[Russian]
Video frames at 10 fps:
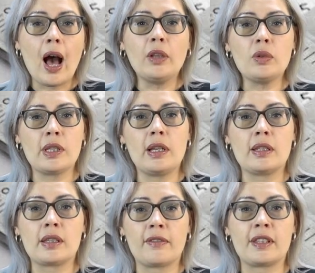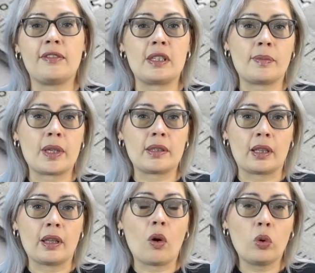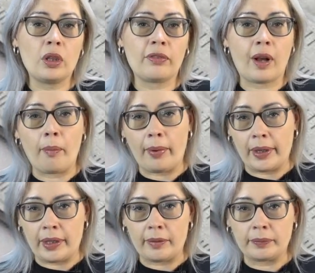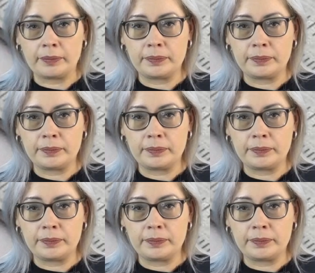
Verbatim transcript: Оно делится в зависимости от доходов компании.